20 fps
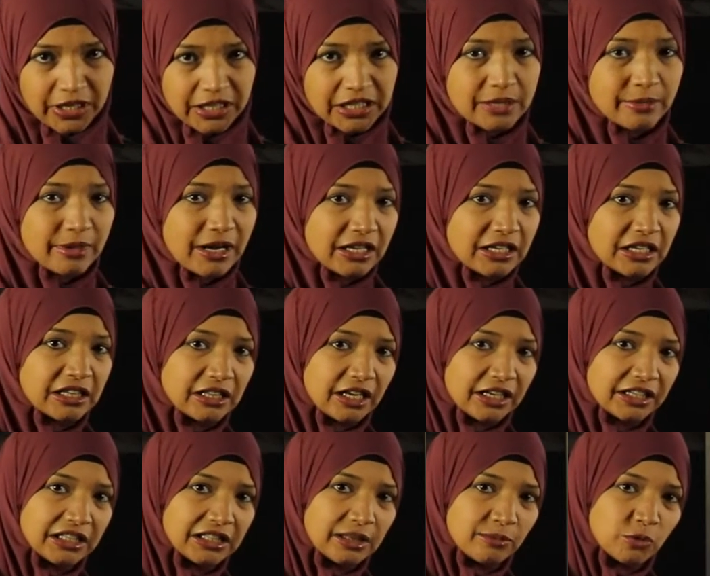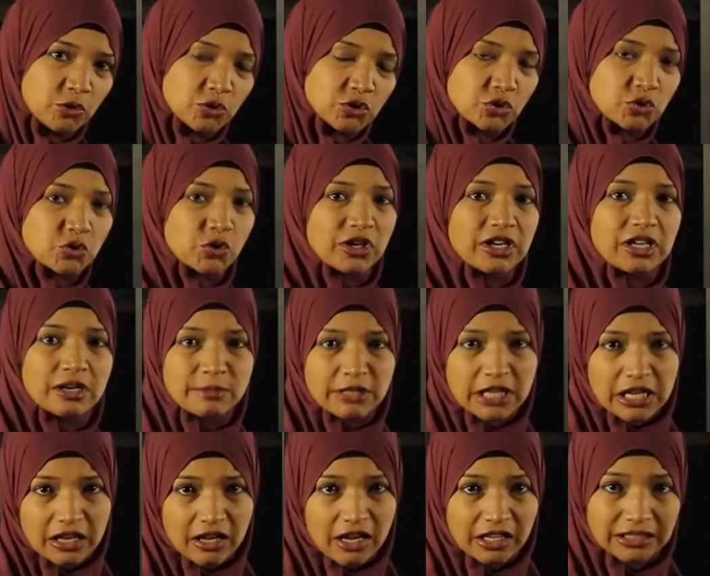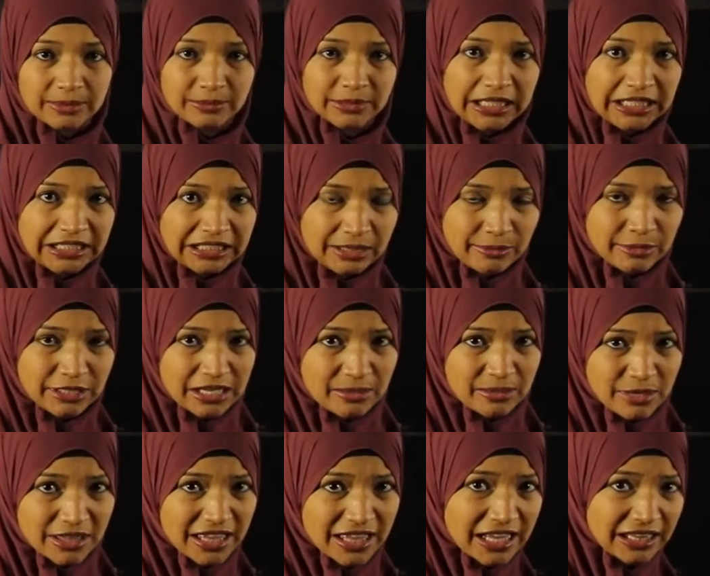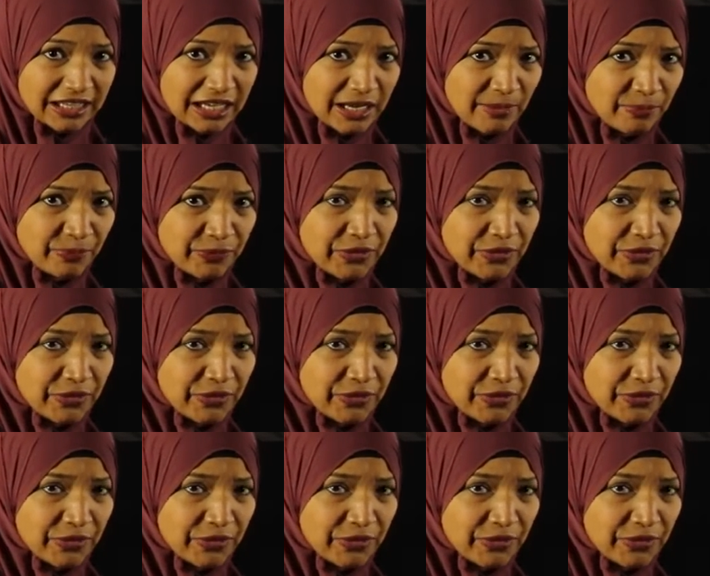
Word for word: يبقى هنطلع كده بجزء صغير من القاعده بتاعتنا من المثال ده